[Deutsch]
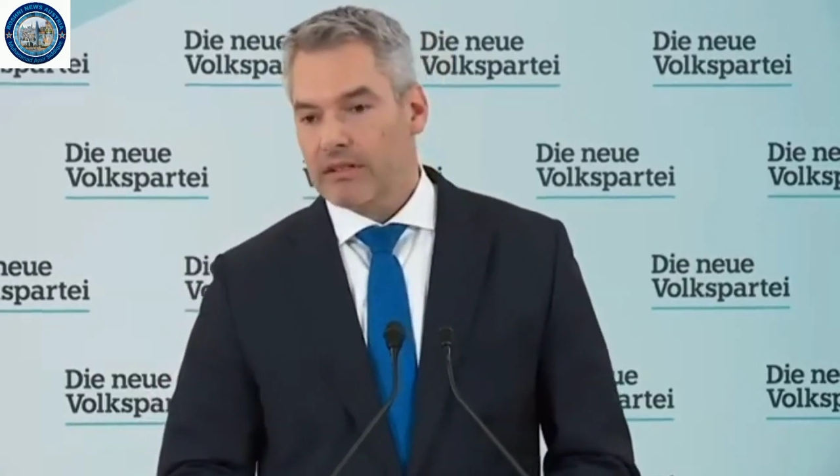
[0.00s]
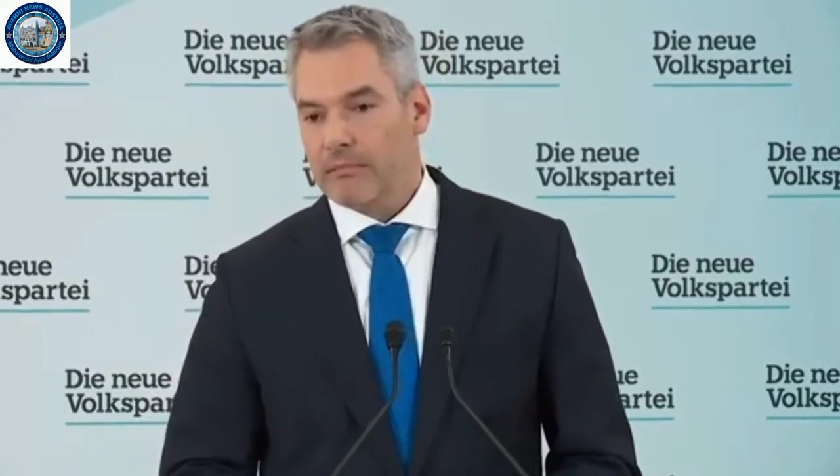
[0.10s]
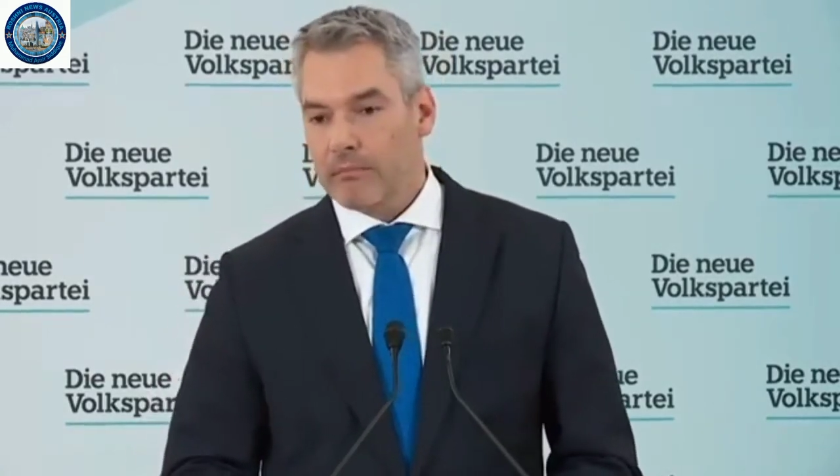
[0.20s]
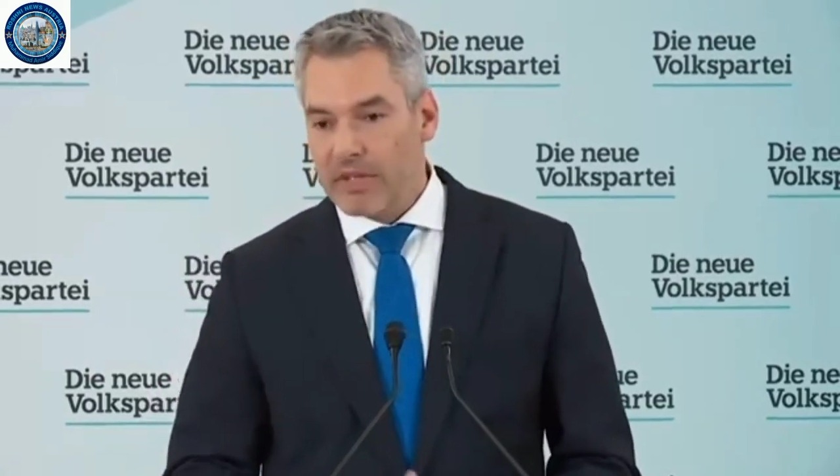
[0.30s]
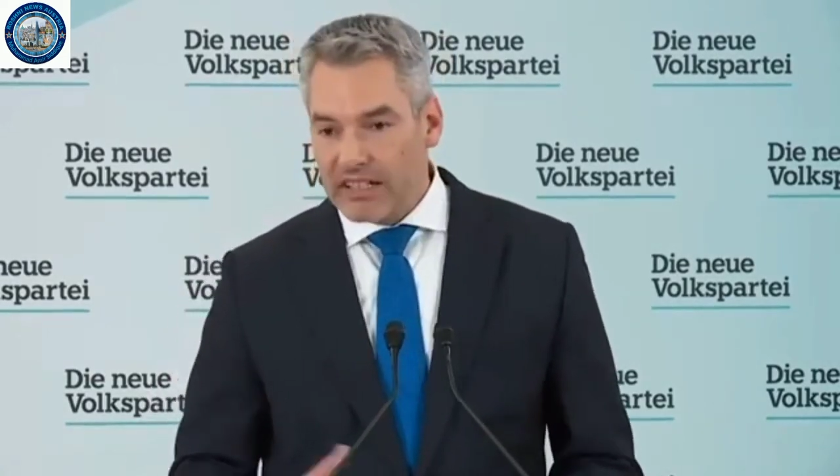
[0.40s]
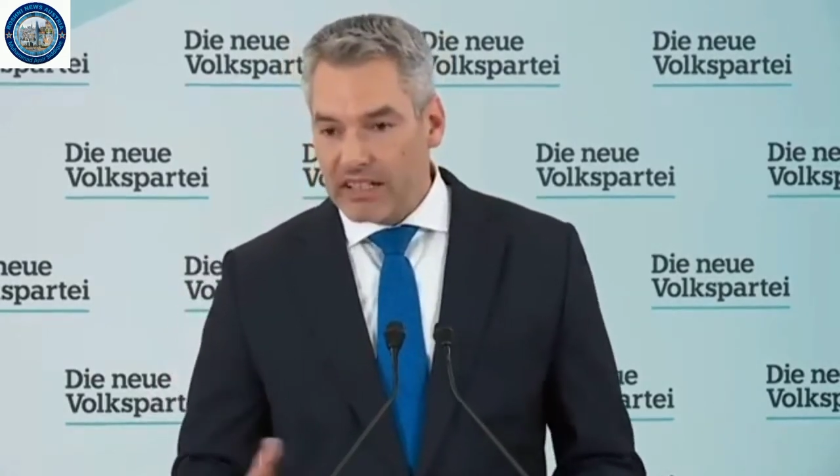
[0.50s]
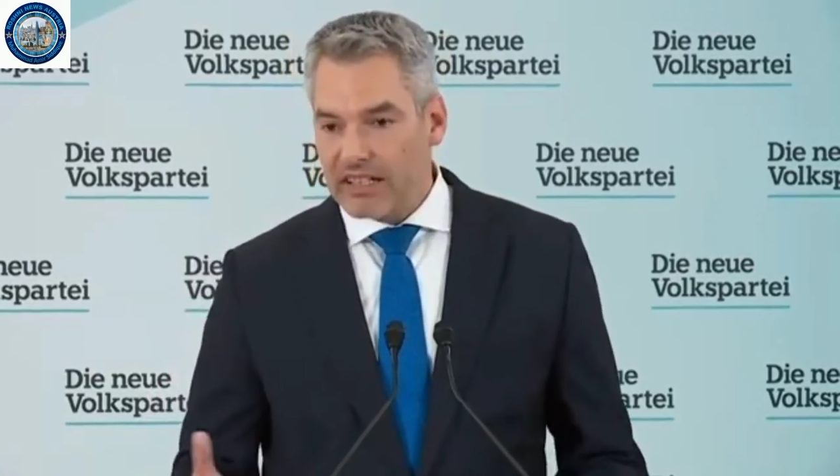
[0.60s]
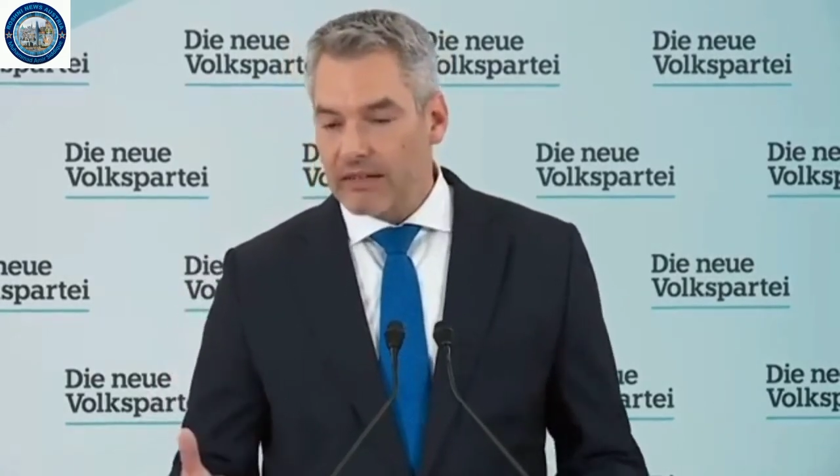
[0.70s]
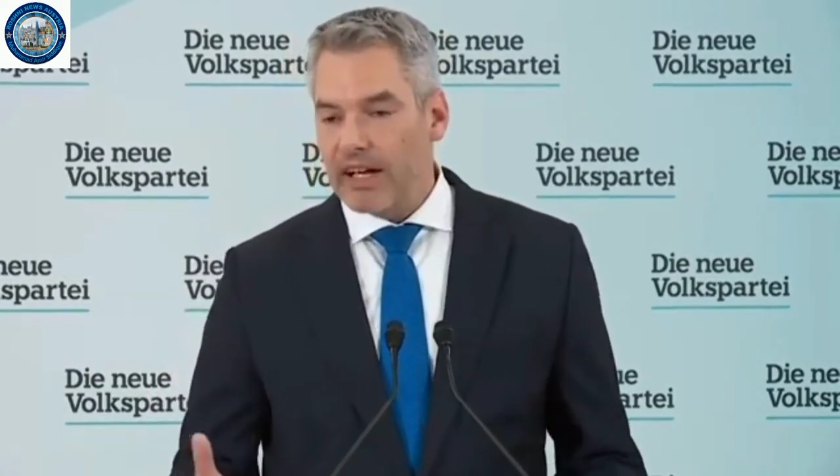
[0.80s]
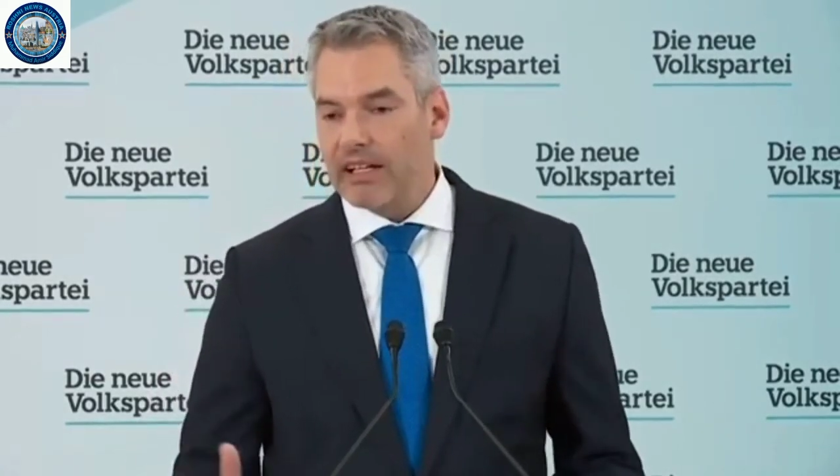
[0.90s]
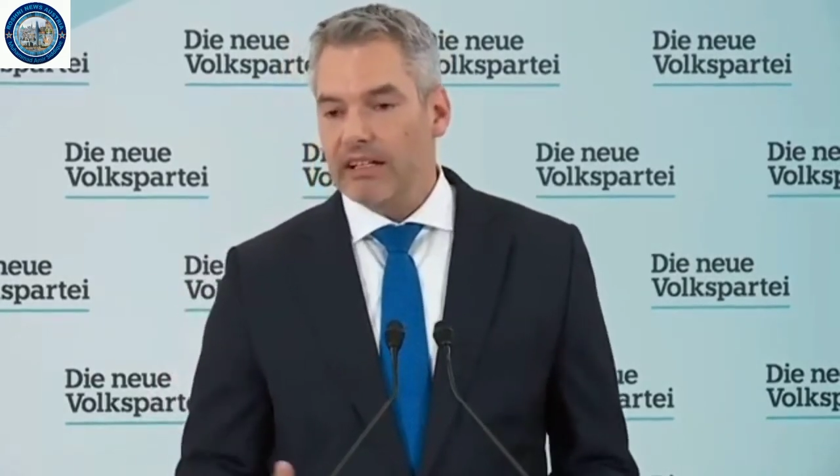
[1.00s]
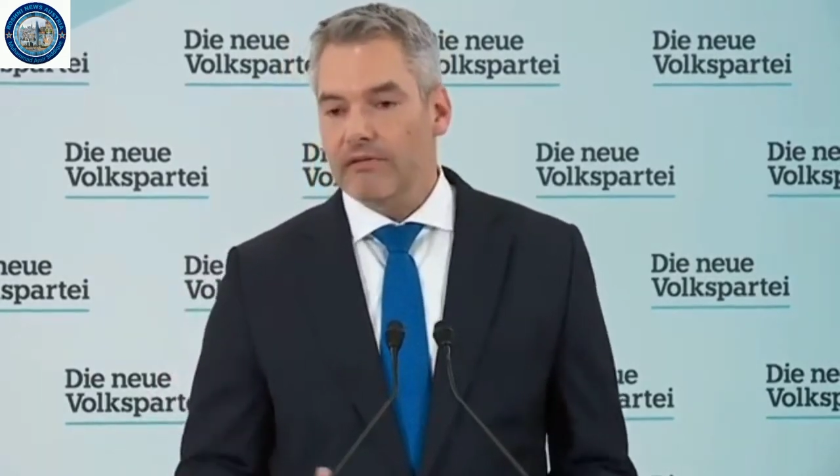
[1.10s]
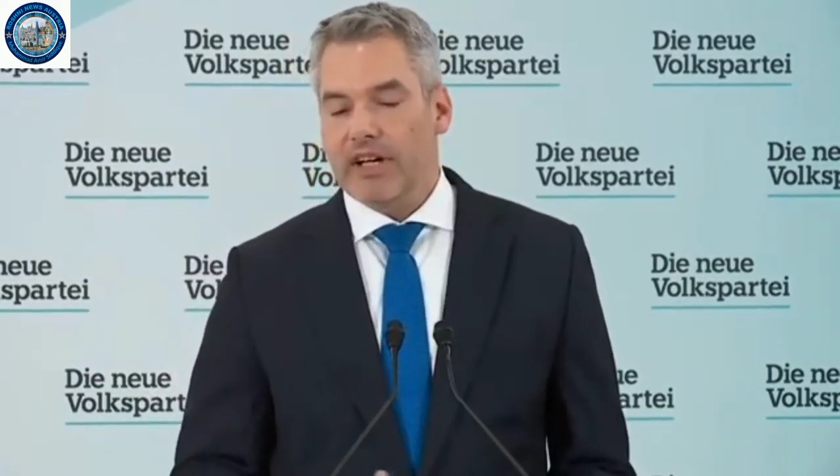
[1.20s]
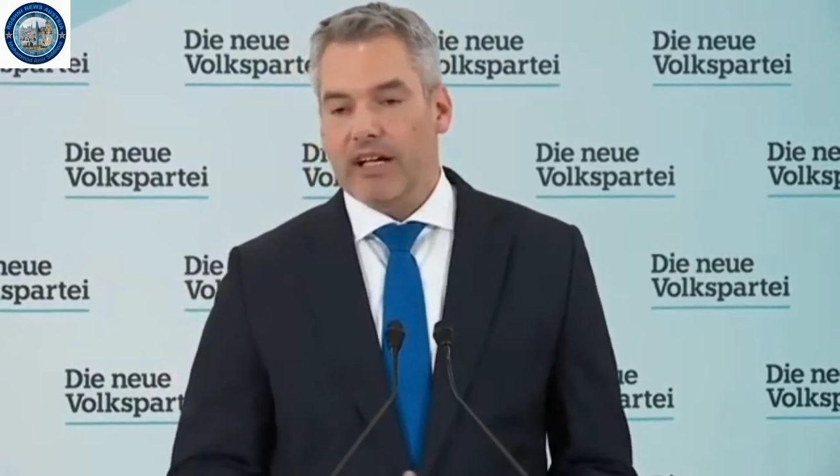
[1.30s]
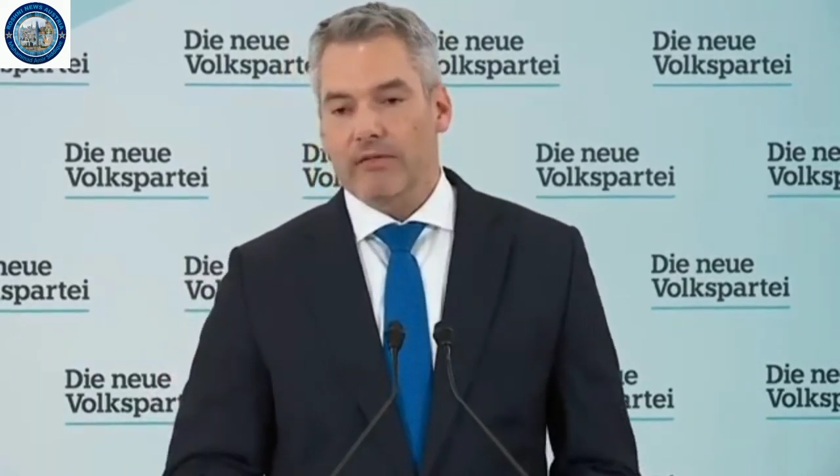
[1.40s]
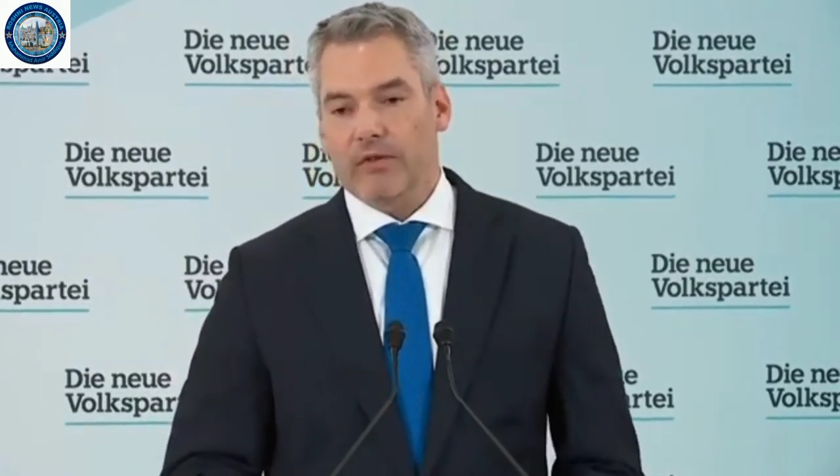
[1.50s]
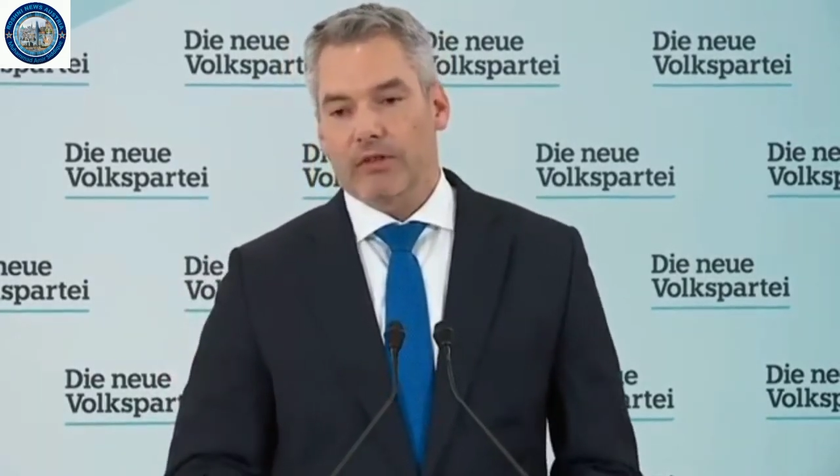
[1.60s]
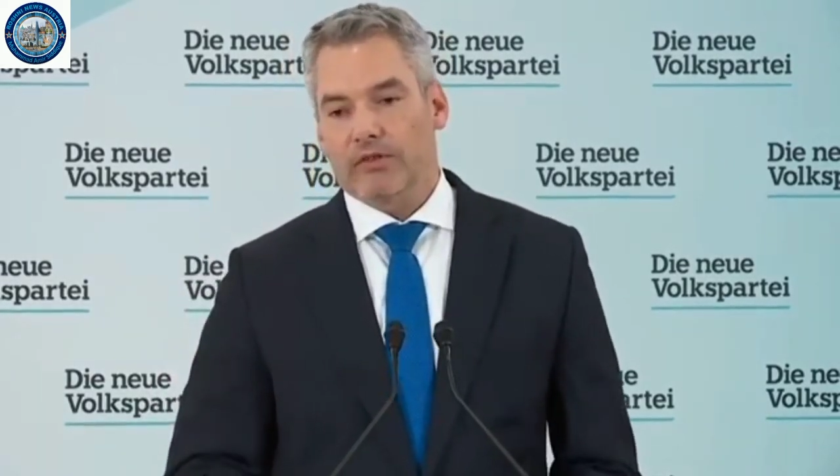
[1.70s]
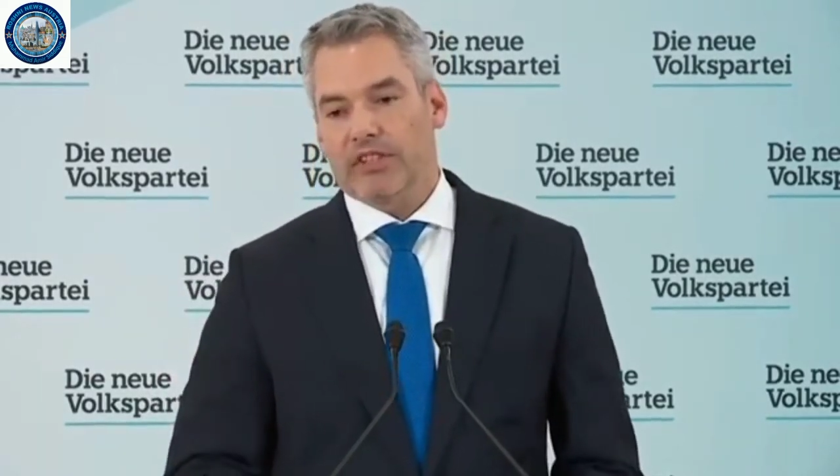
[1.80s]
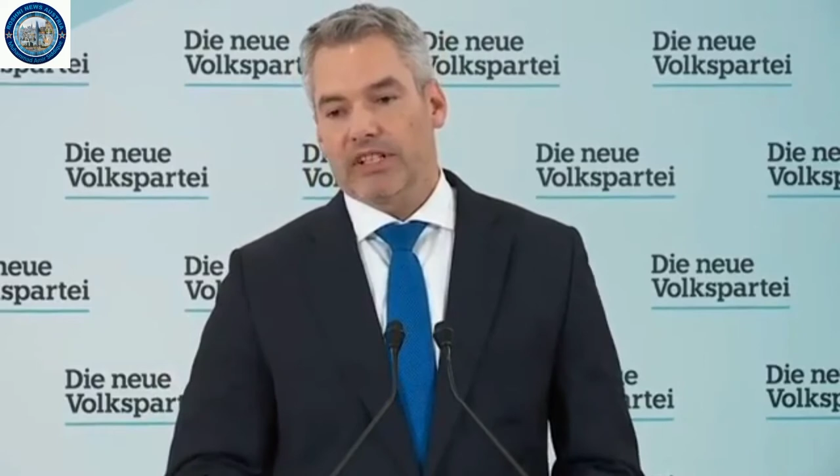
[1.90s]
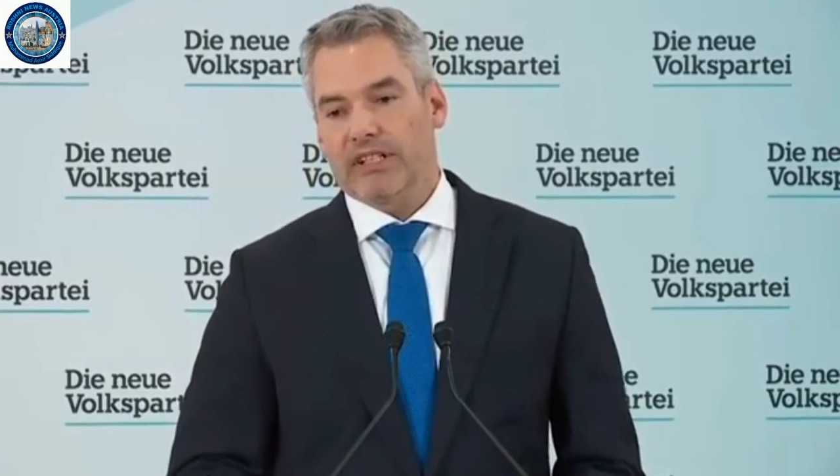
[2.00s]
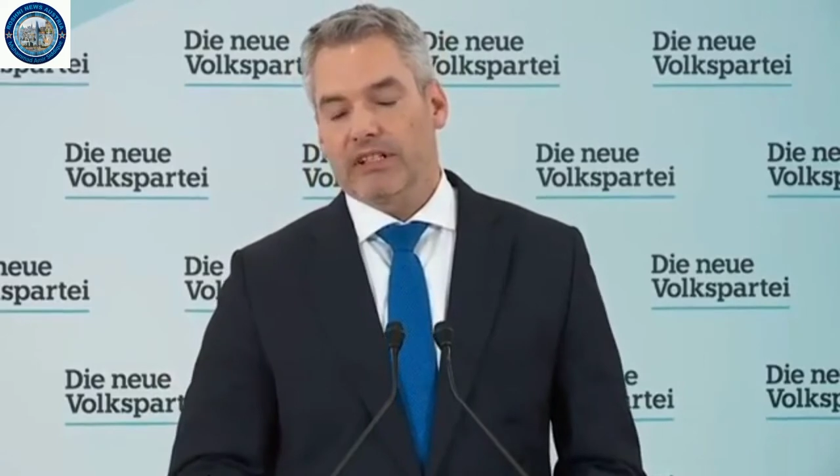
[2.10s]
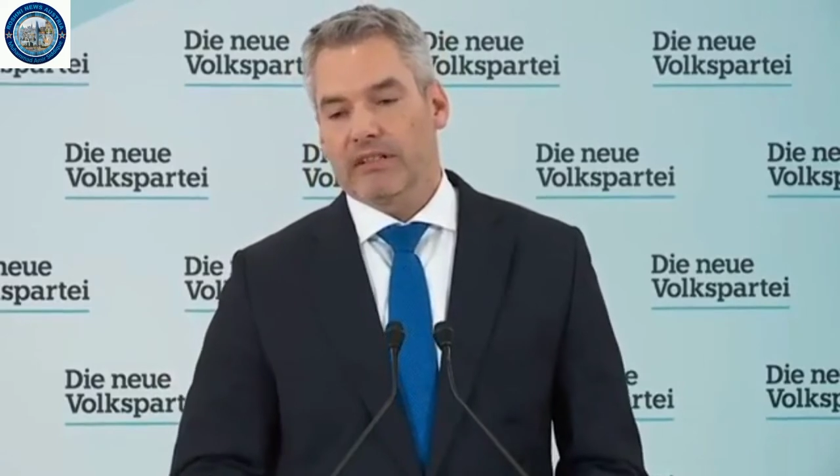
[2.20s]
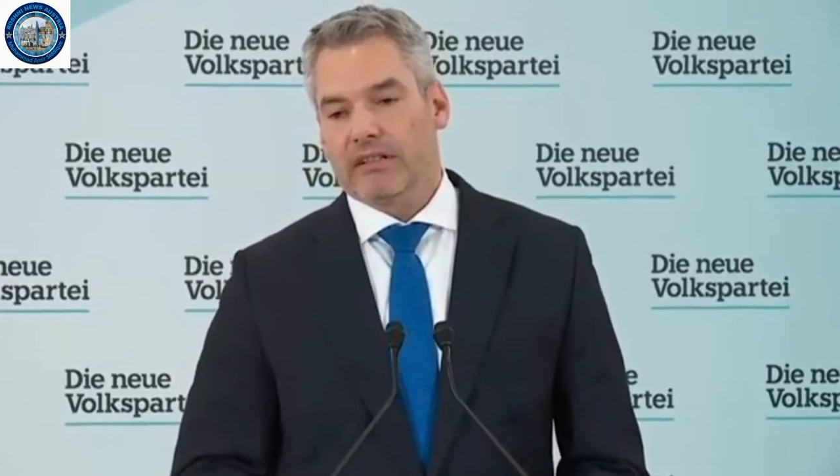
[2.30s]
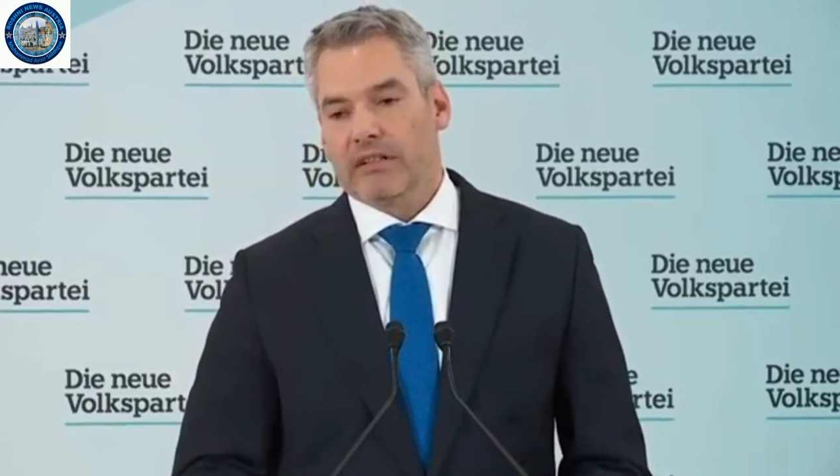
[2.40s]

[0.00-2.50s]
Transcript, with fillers: mit den jeweiligen Verantwortungsträgern.